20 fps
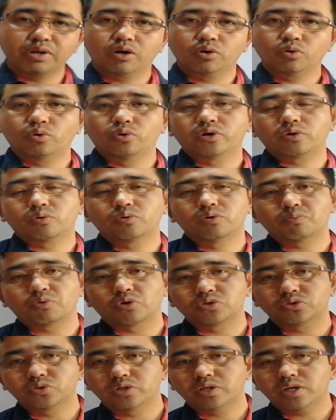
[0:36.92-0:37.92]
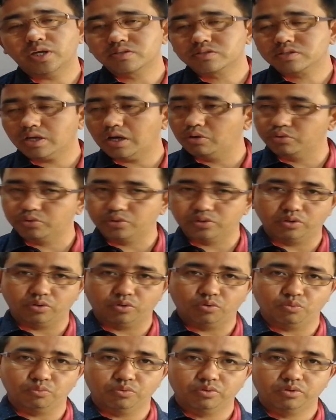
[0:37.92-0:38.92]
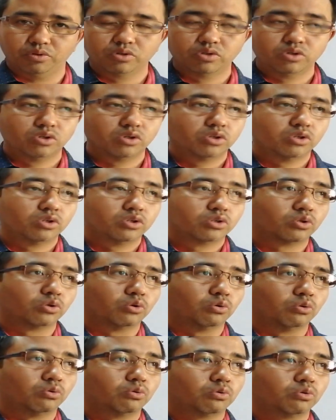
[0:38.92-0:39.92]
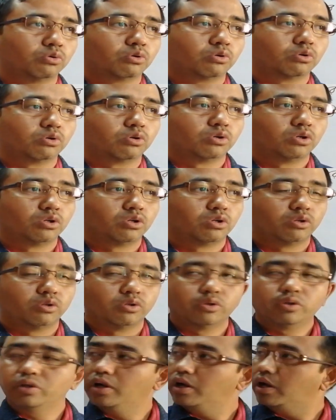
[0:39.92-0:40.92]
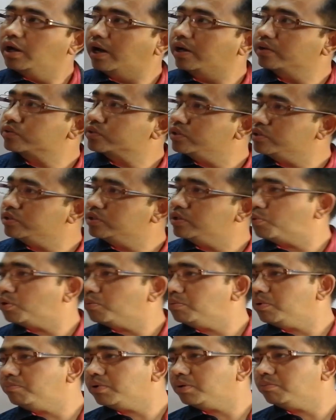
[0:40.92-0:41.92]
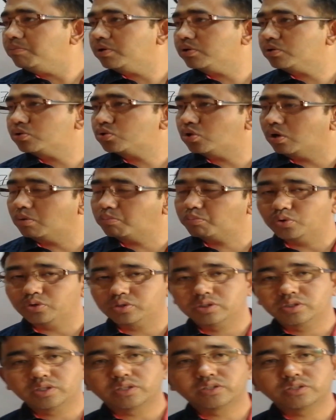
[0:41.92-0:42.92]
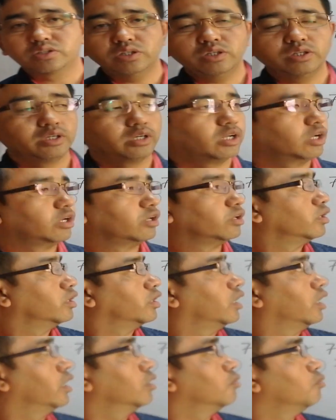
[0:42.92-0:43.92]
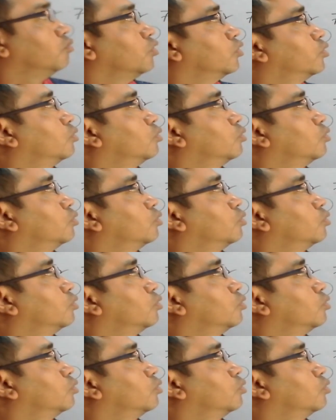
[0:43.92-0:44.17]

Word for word: আরও অনেকগুলি প্রশ্ন নিয়ে আজকে আলোচনা করব তো আজকের যে প্রবলেমটা আমরা সলভ করতে যাচ্ছি এটা মূলত